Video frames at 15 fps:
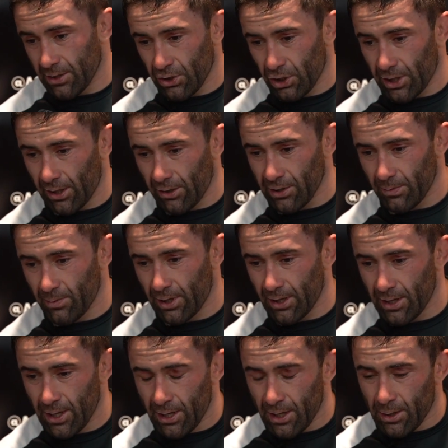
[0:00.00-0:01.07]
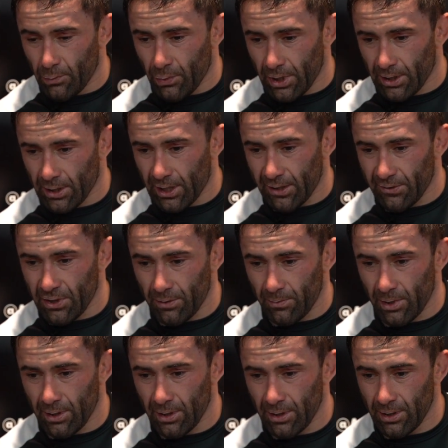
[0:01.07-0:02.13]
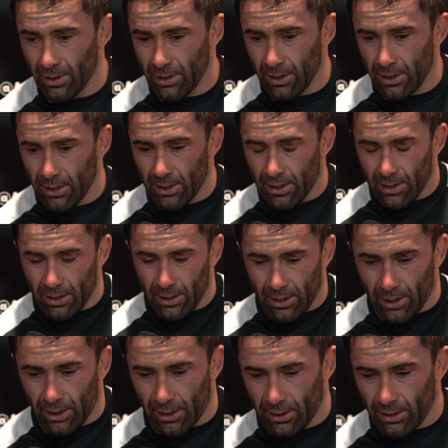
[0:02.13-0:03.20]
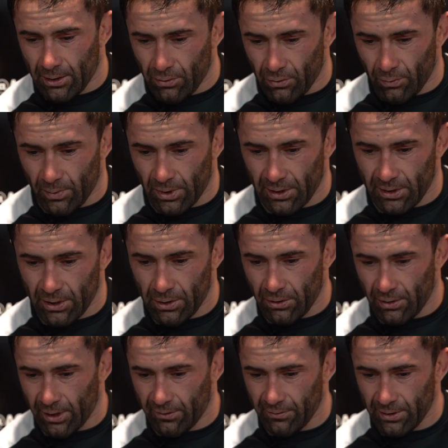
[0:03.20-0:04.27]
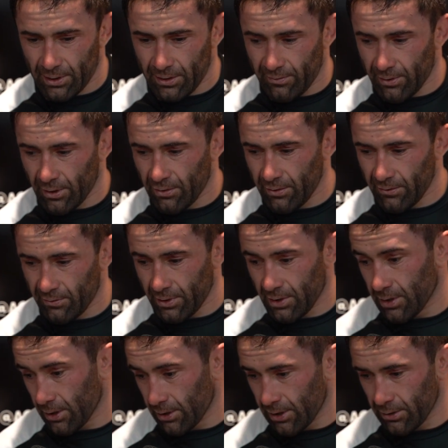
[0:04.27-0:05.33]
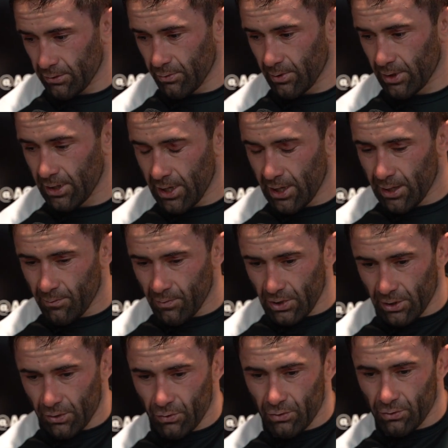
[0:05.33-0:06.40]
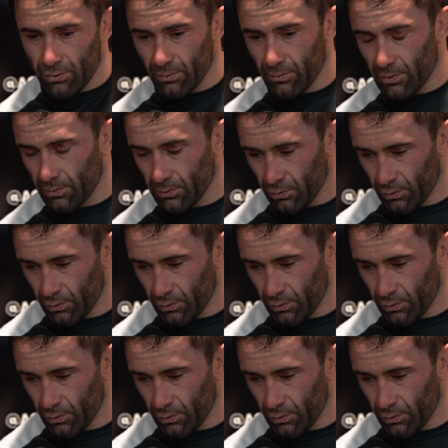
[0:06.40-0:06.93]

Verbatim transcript: не считаю себя проигравшим. Я думал, что я выигрываю, выиграл. Я думал, мне руку думал,